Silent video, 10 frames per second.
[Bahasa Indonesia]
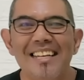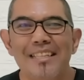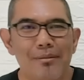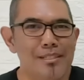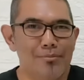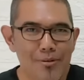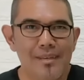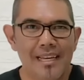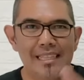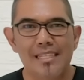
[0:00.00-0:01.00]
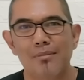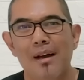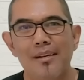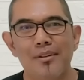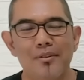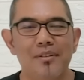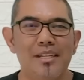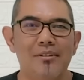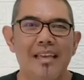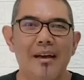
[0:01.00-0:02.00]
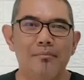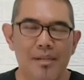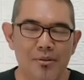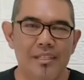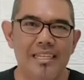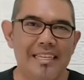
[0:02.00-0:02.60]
tapi sebelumnya kita simak dulu videonya berikut ini.